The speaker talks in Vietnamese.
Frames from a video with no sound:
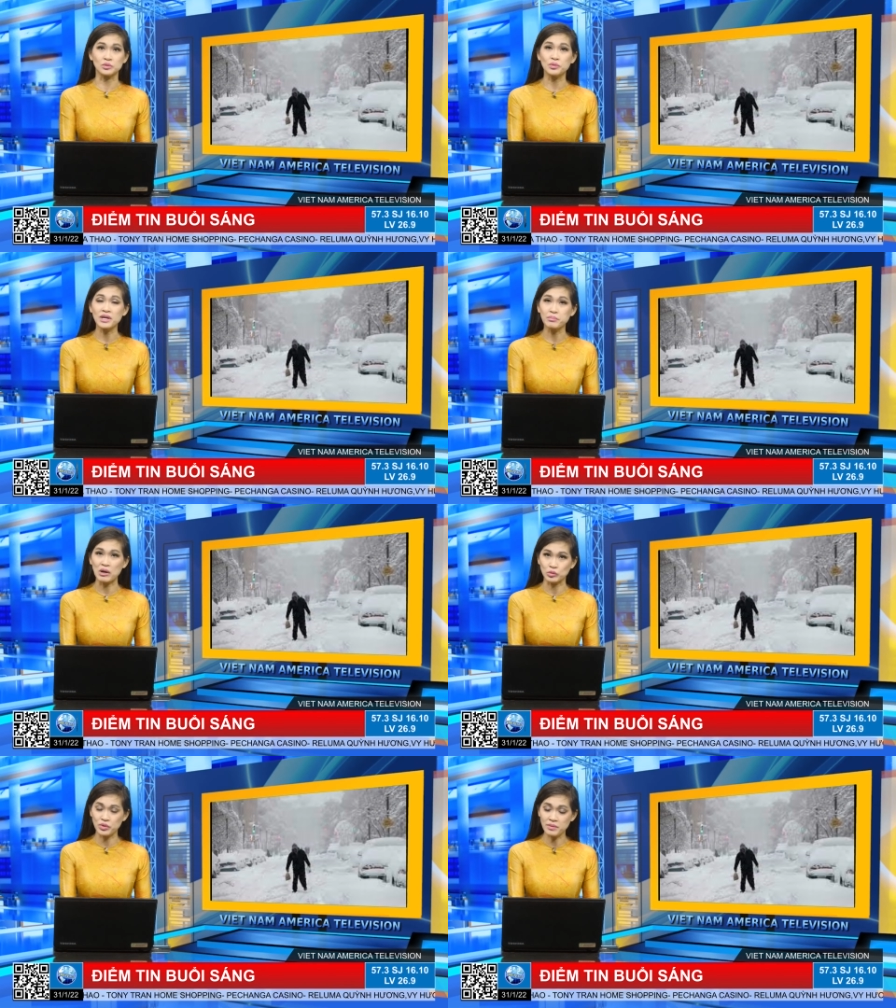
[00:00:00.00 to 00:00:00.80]

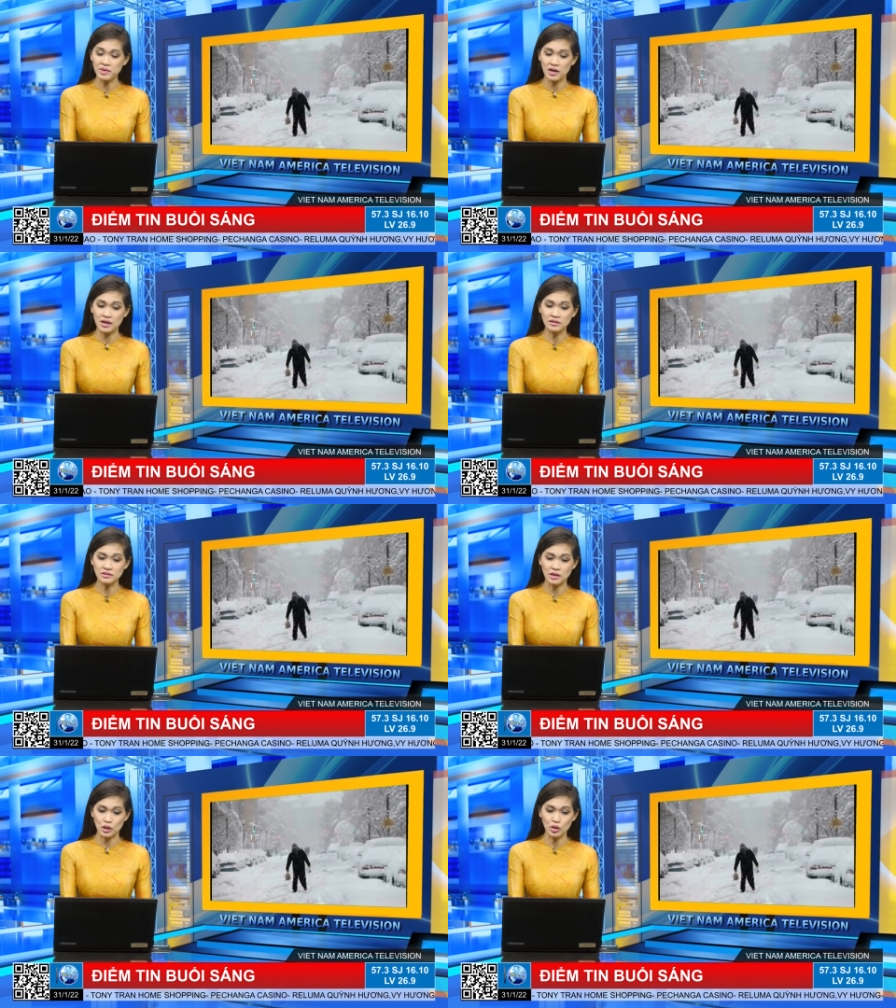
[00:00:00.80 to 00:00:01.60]
bão tuyết mà lớn
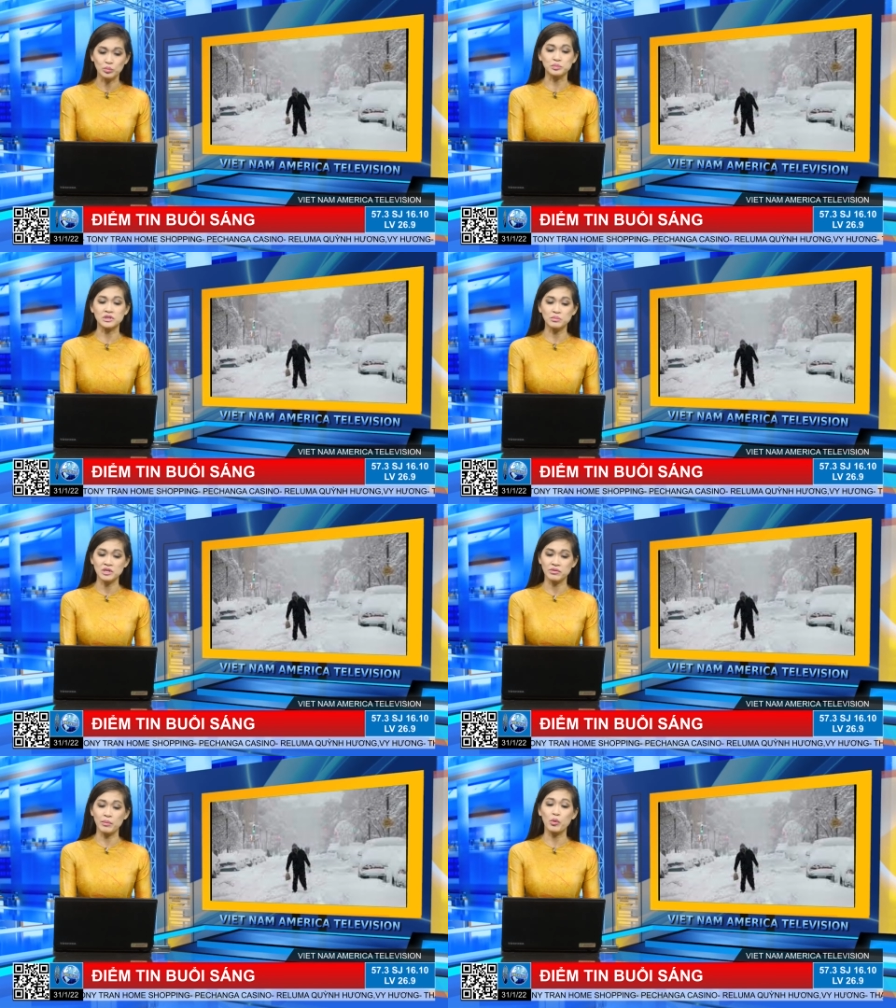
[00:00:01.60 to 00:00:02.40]
kỷ lục trong
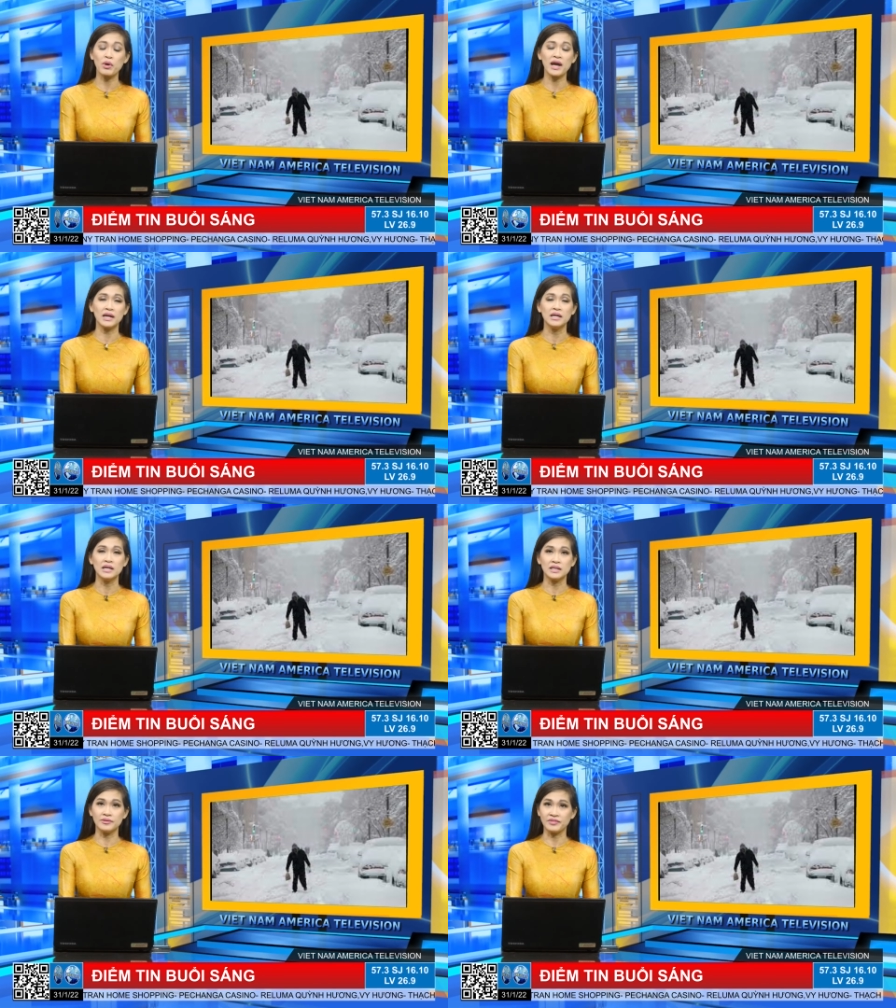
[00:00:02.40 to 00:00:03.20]
nhiều năm qua,
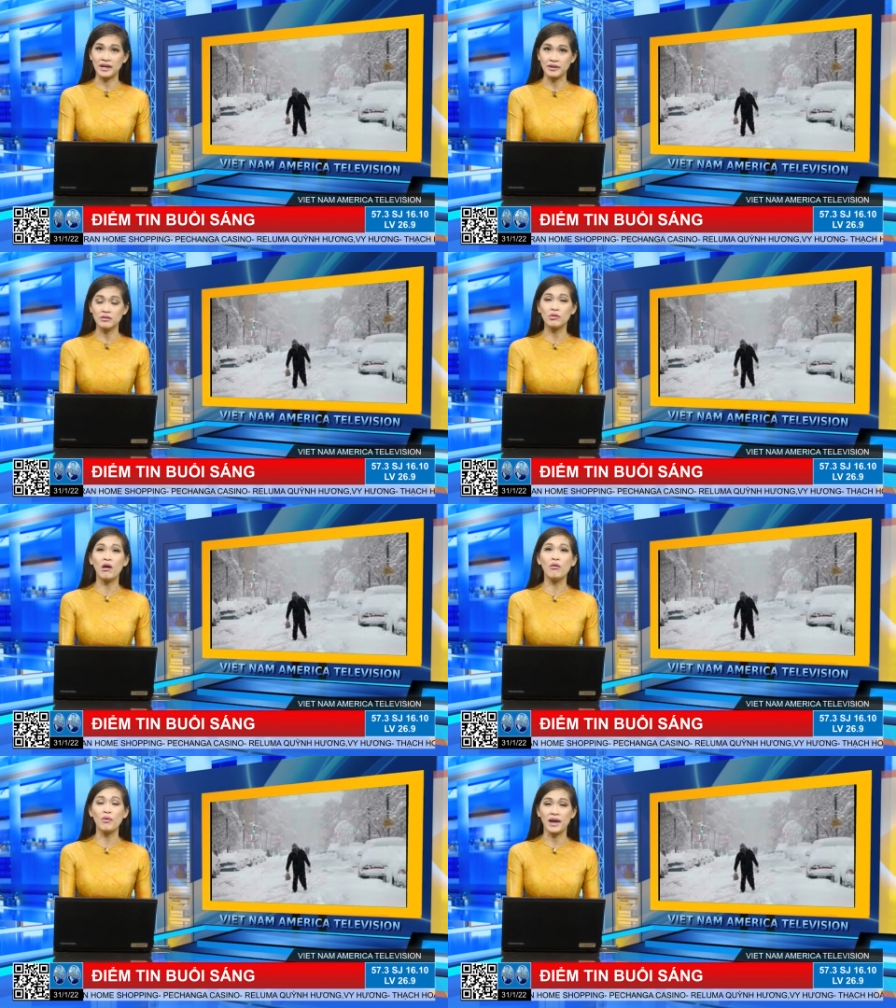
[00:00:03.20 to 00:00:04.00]
thì phải
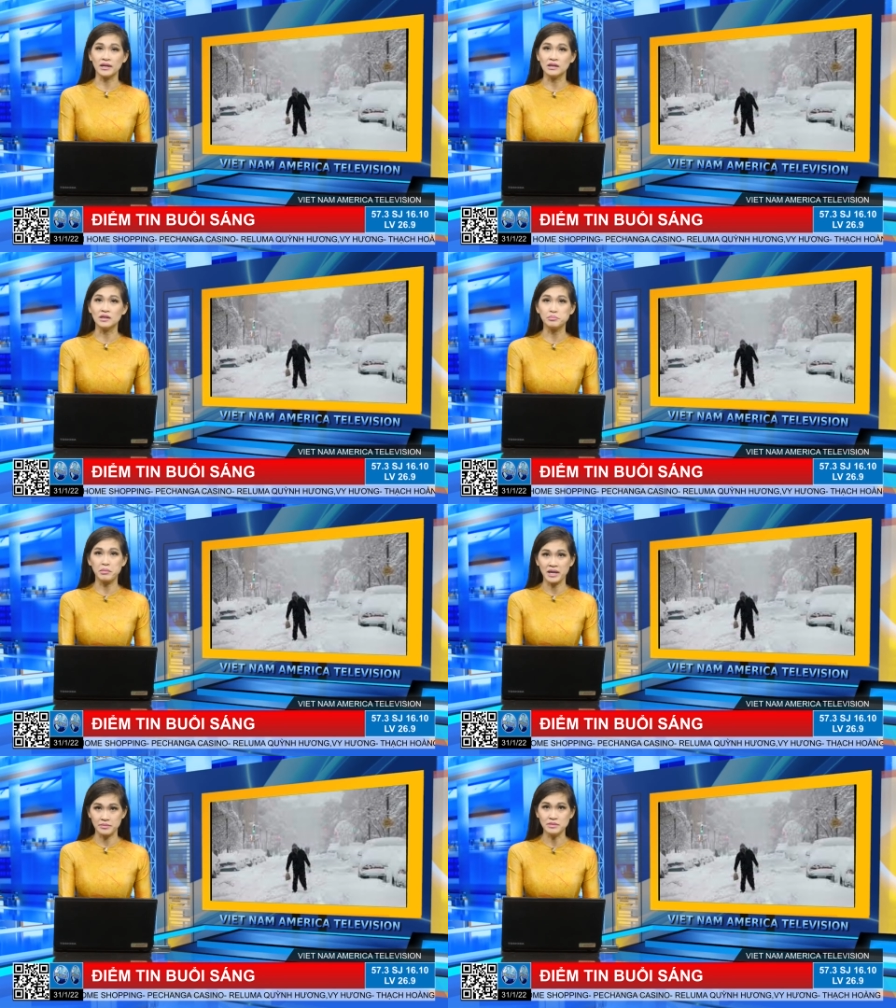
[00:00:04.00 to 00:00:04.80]
có khoảng là hơn
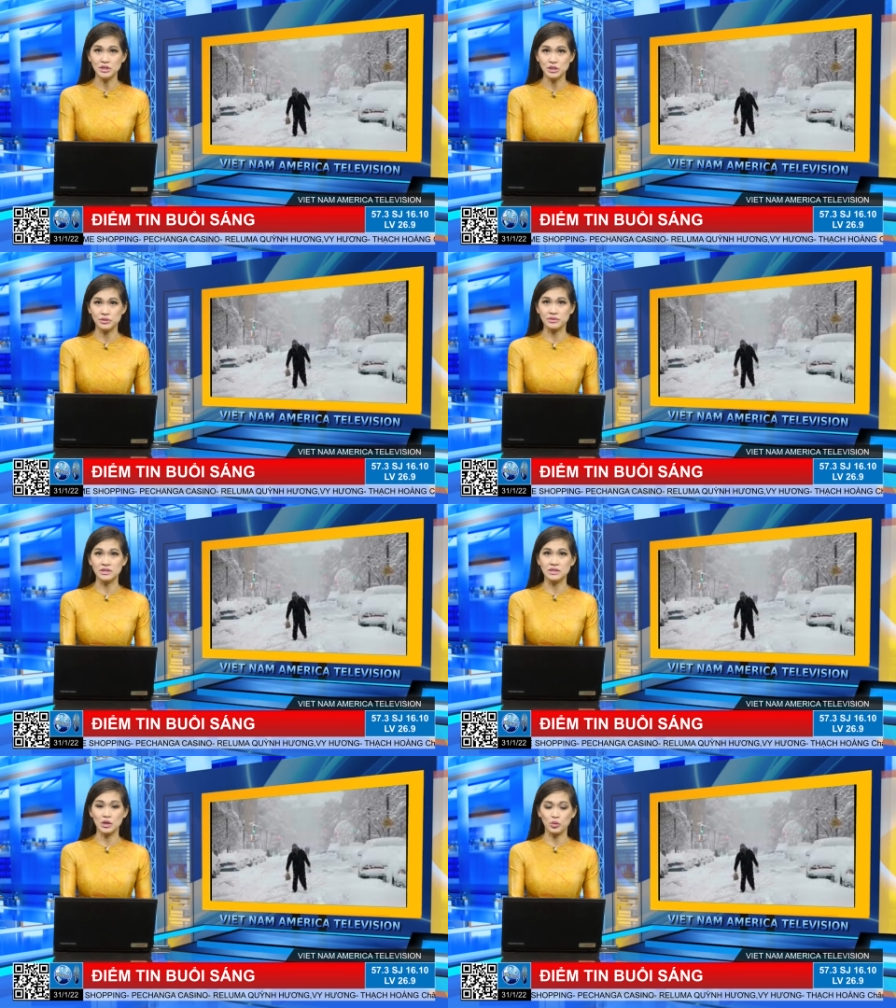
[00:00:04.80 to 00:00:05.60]
70 triệu
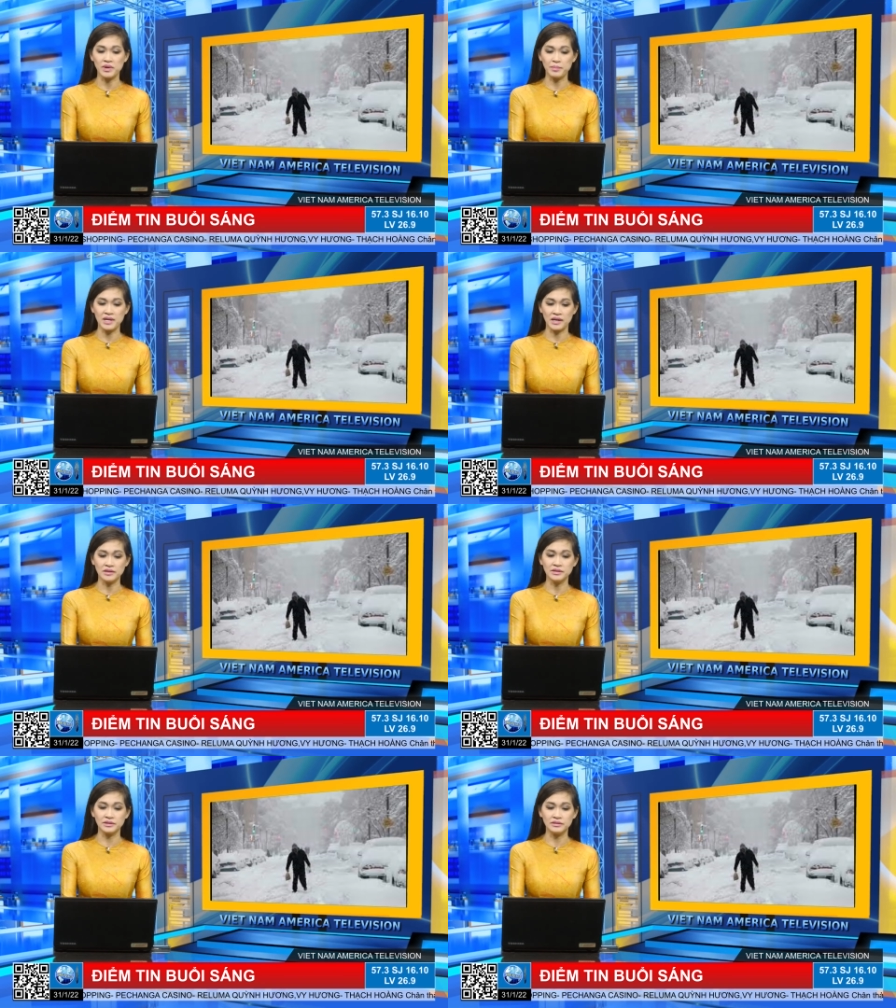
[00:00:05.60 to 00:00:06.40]
người dân cũng đã bị ảnh
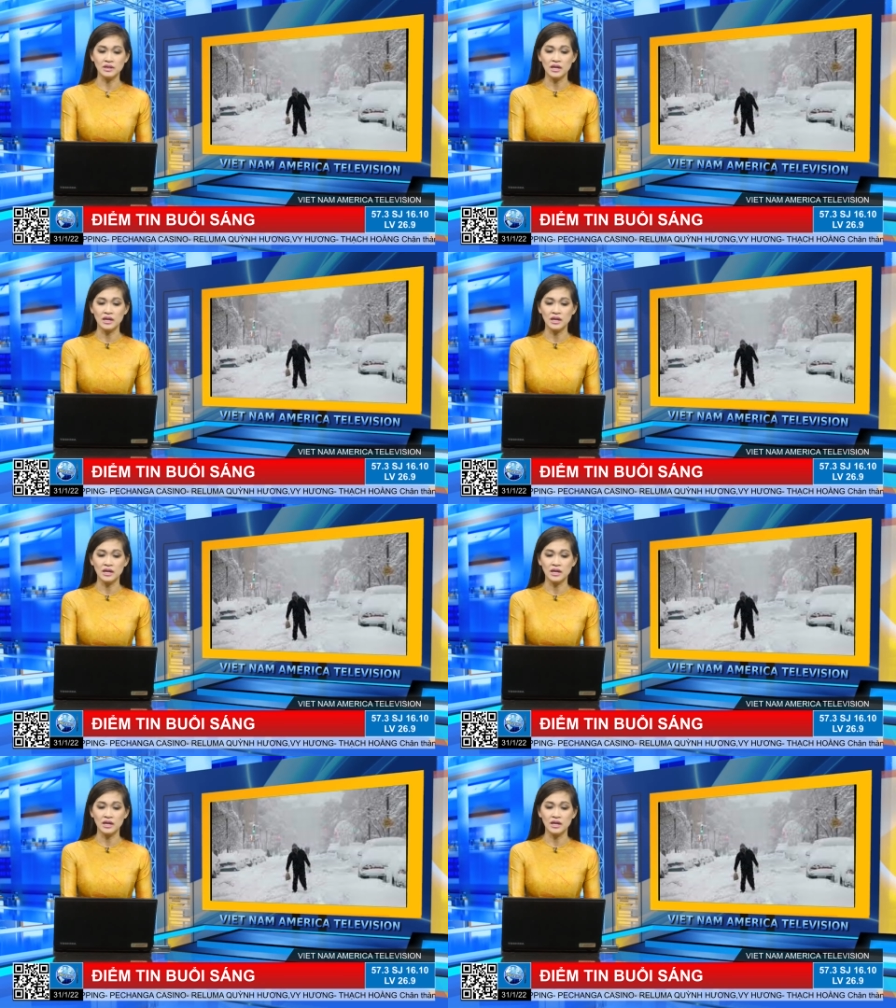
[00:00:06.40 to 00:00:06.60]
hưởng,